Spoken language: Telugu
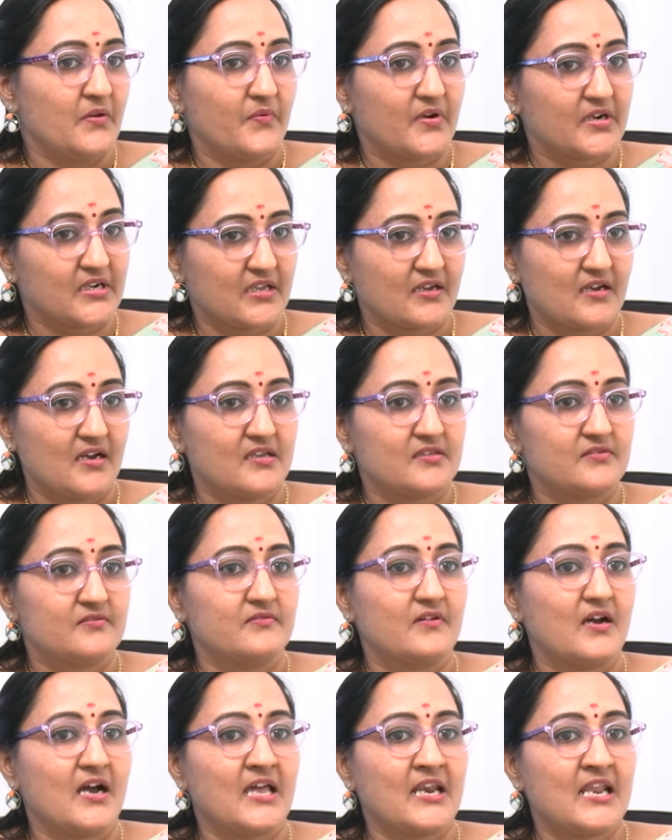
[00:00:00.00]
ఒకటి కాదు
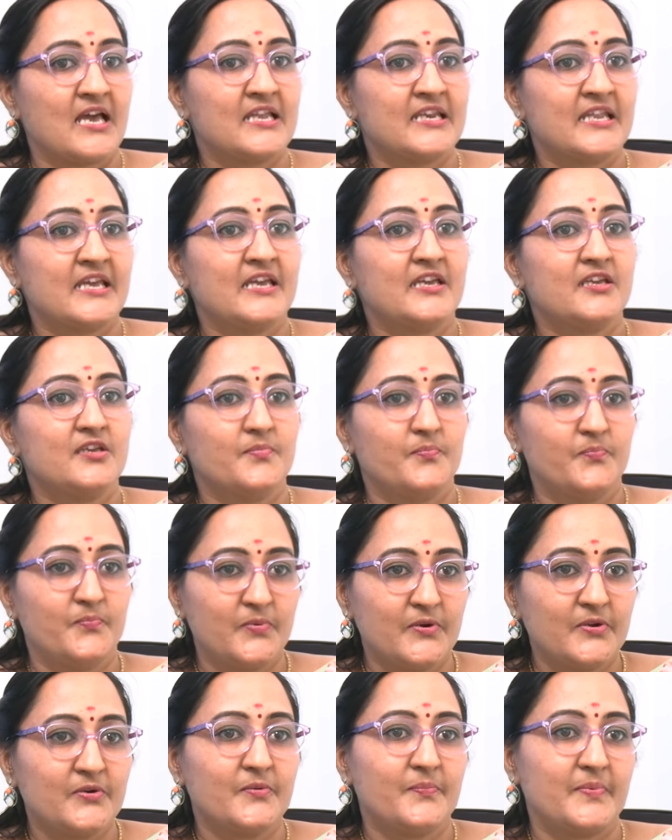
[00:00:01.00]
అలానే
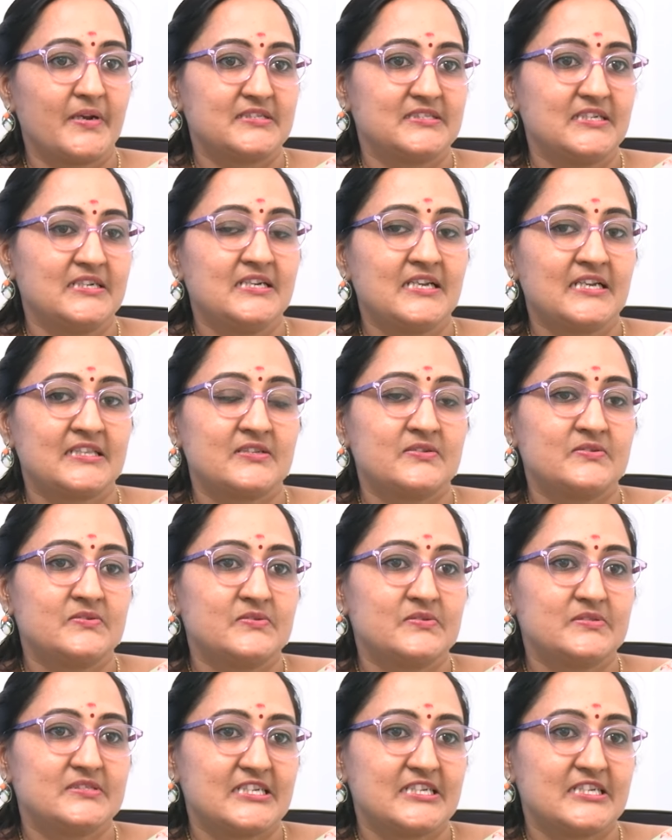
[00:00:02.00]
ఇప్పుడు ప్రజెంట్ అతను